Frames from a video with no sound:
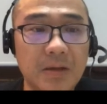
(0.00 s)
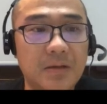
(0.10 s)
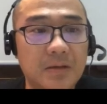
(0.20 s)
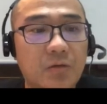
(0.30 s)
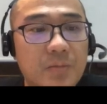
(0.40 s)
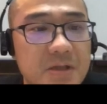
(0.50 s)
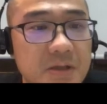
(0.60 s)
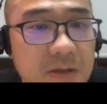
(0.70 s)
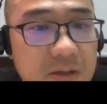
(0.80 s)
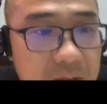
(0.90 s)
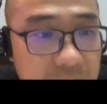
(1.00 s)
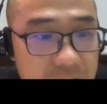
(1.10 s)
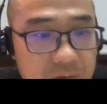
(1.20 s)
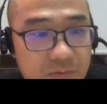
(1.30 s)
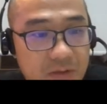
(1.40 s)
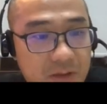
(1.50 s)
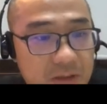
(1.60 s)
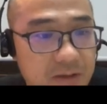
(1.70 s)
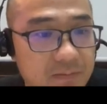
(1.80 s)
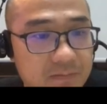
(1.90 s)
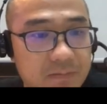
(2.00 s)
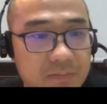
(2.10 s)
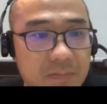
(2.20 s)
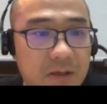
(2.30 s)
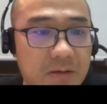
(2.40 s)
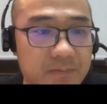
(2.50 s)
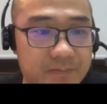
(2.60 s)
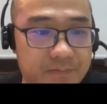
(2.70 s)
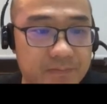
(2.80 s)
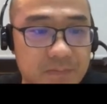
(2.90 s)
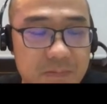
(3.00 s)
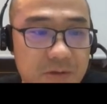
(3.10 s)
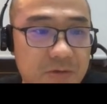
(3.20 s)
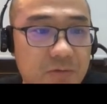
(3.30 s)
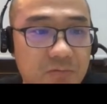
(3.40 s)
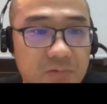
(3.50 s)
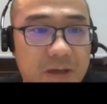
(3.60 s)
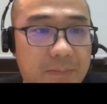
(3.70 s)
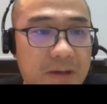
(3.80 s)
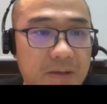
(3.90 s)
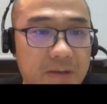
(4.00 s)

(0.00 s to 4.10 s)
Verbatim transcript: 那我们今天的这个主题可能嗯，就五点吧。